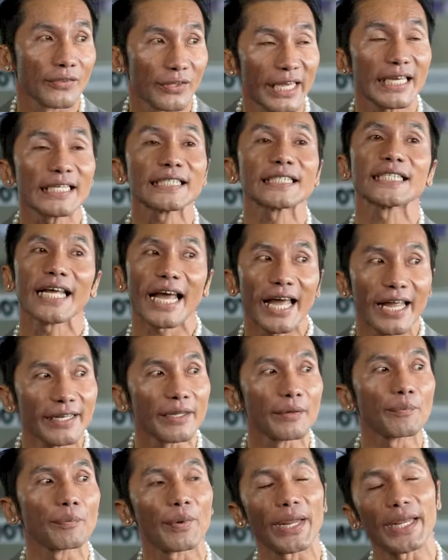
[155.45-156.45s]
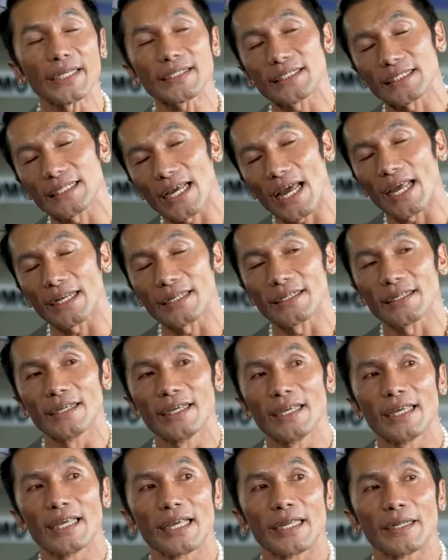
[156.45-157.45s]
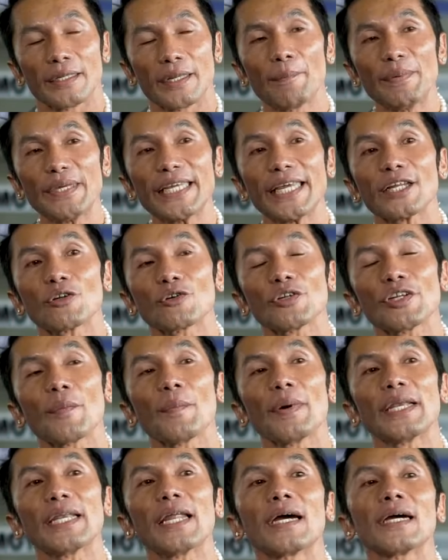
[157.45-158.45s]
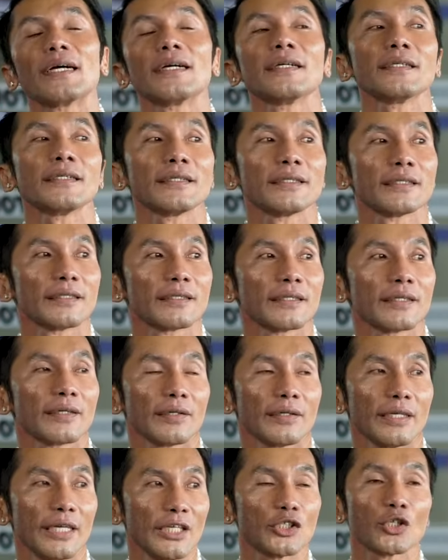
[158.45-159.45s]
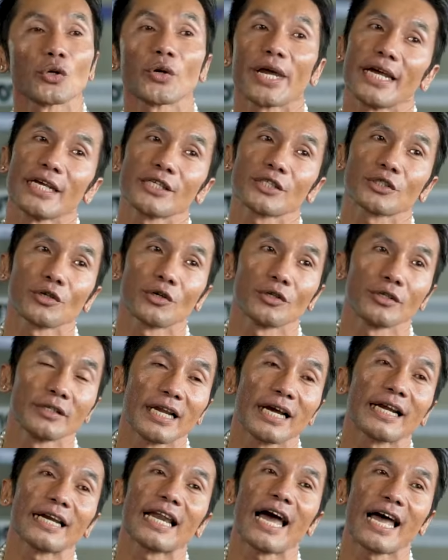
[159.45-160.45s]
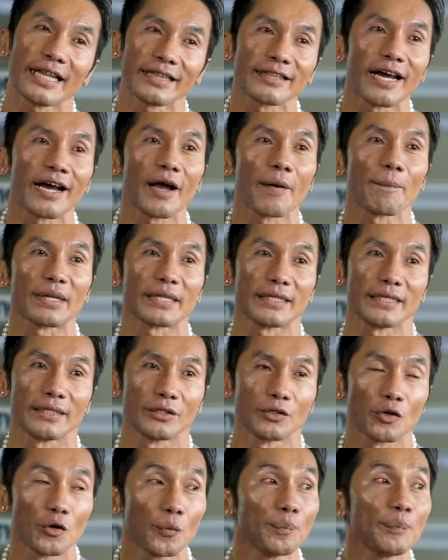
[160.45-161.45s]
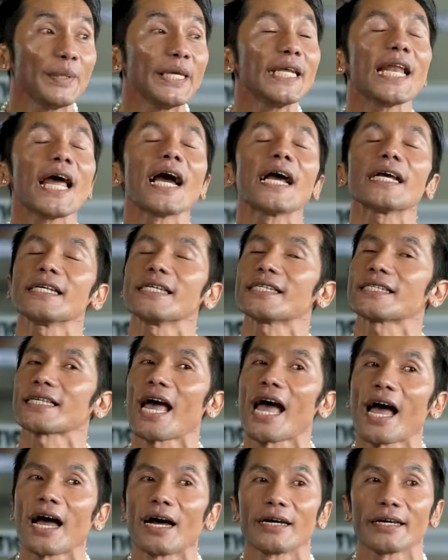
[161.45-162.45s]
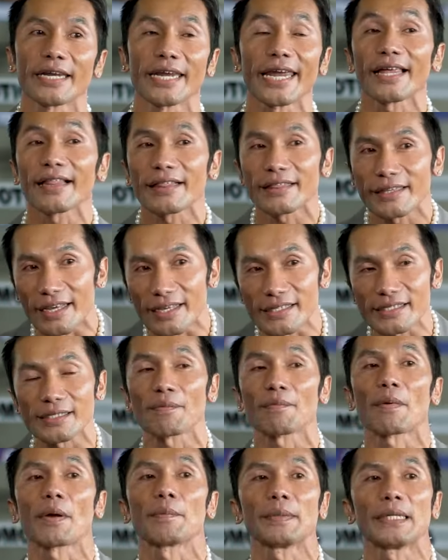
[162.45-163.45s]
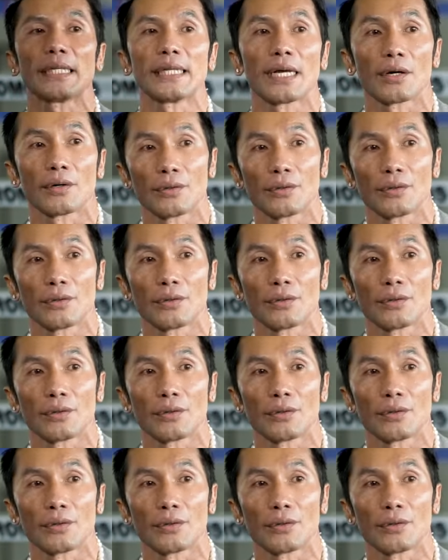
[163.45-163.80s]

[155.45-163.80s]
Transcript: thanks God and praise God, nabigyan ko naman ng education ng lahat ng kapatid ko bilang isang eldest sa pamilya